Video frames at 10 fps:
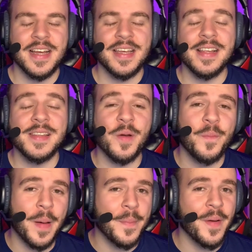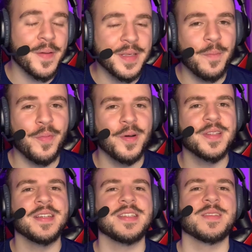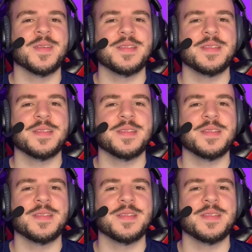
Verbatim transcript: e ele tem um papel importantíssimo